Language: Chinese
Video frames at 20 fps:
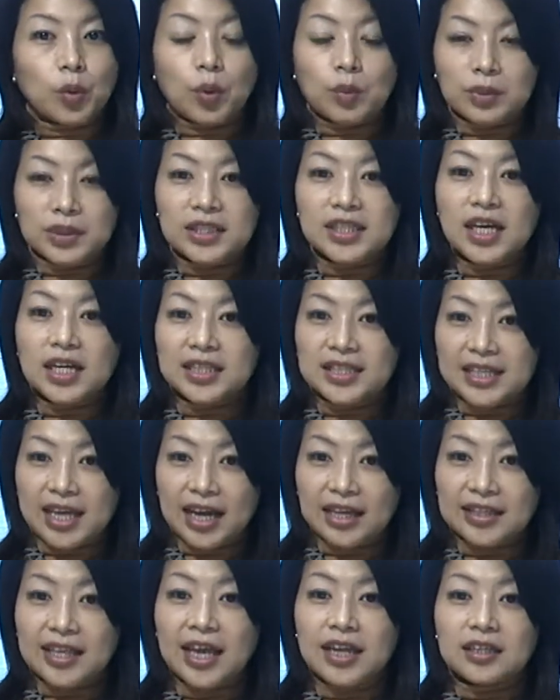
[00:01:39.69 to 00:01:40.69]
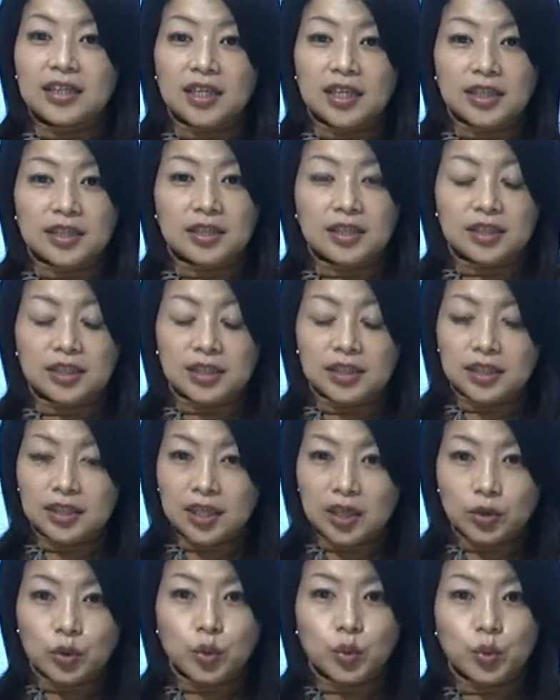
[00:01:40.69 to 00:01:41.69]
我们知道撒旦跟
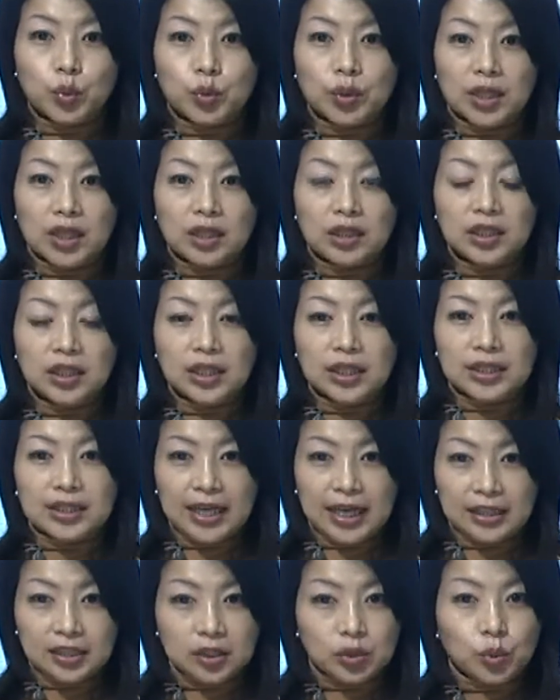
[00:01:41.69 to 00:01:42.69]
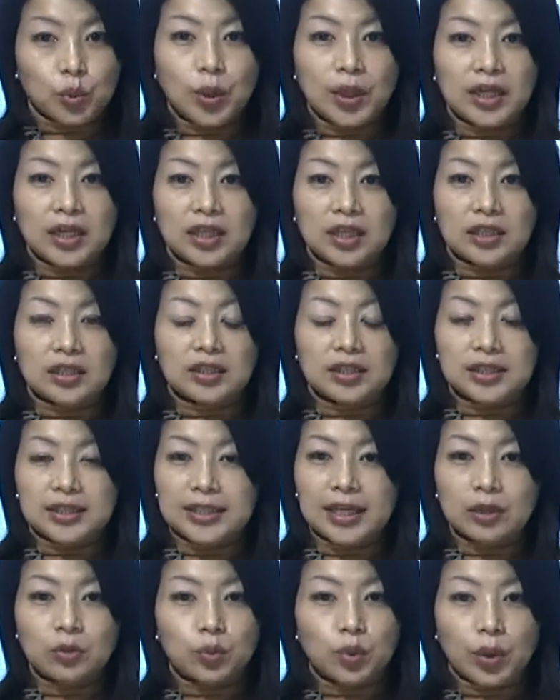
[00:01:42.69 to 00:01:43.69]
耶稣呢，它是对立、
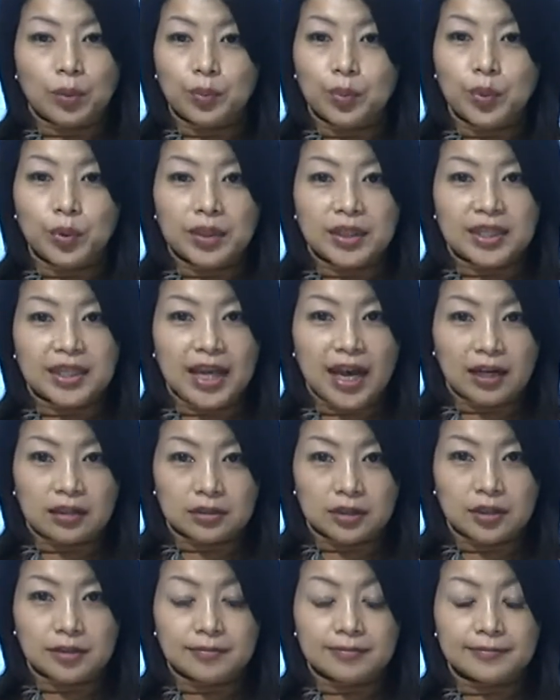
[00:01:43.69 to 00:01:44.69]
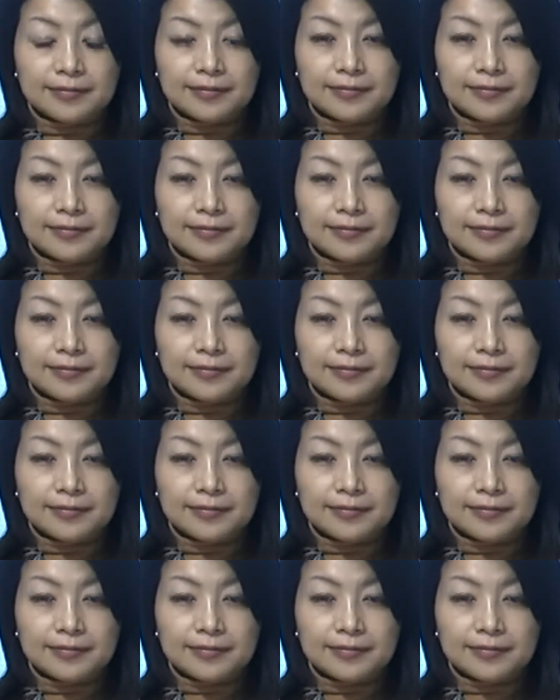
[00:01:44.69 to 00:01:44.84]
相对不一样的。